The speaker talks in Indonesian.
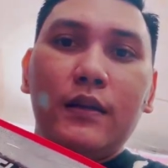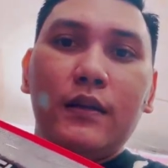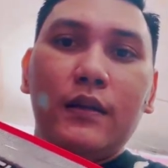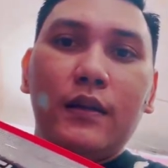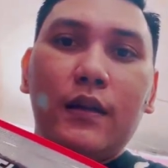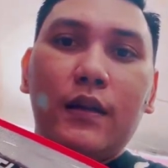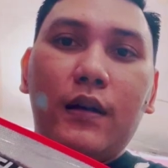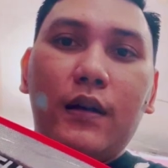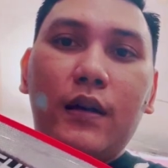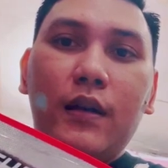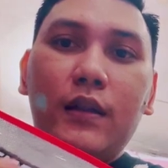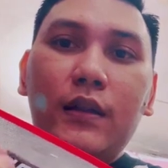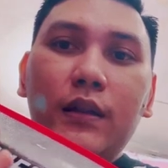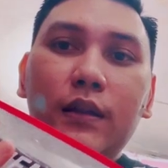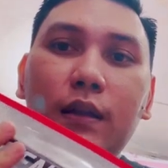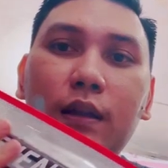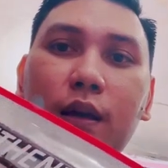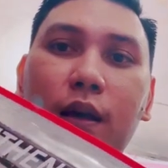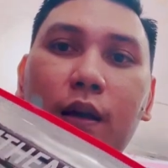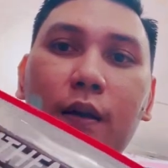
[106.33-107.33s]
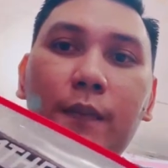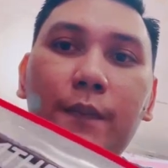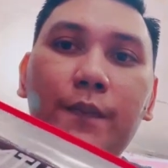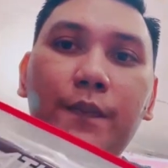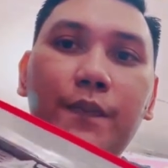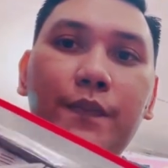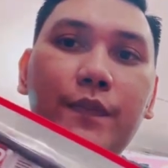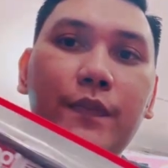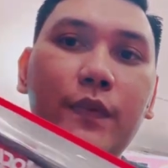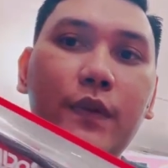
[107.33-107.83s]
ya ini dia
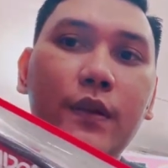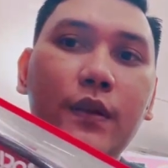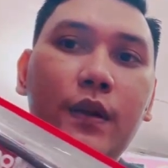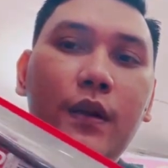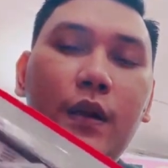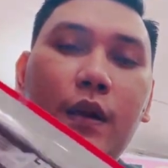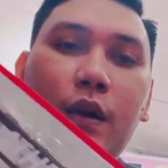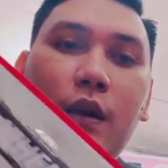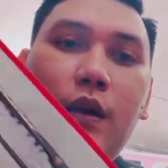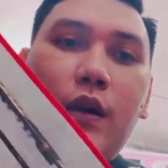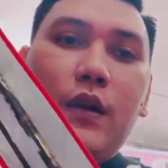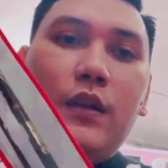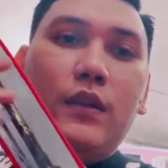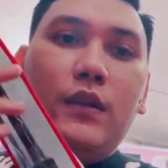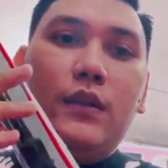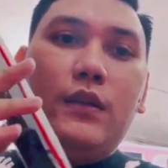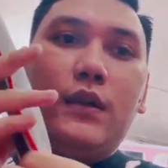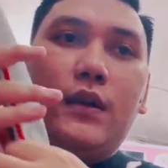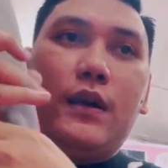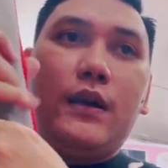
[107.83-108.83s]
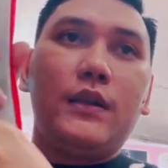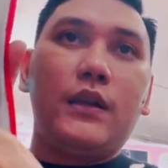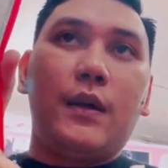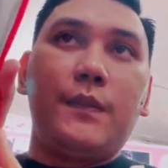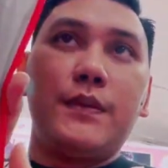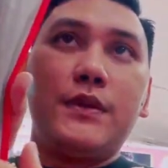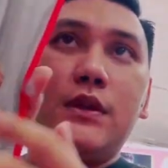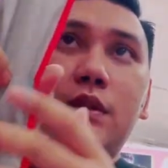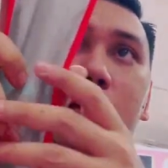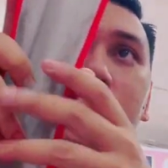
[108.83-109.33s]
ini dengan
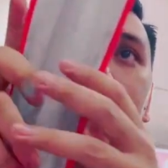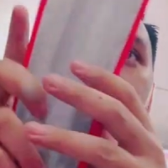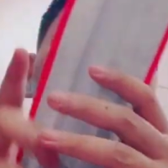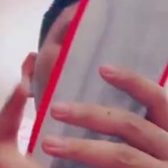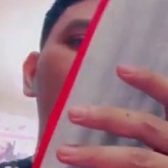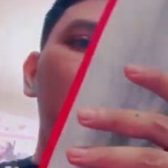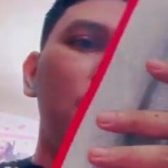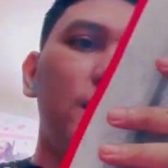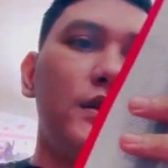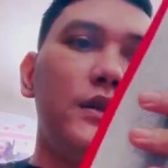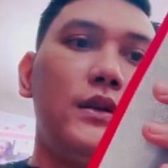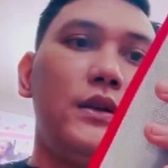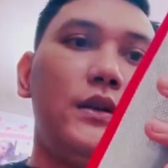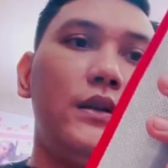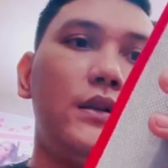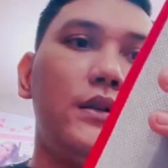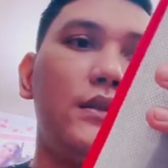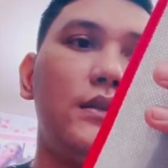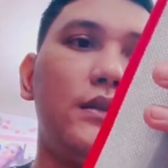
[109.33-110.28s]
kapasitas beratnya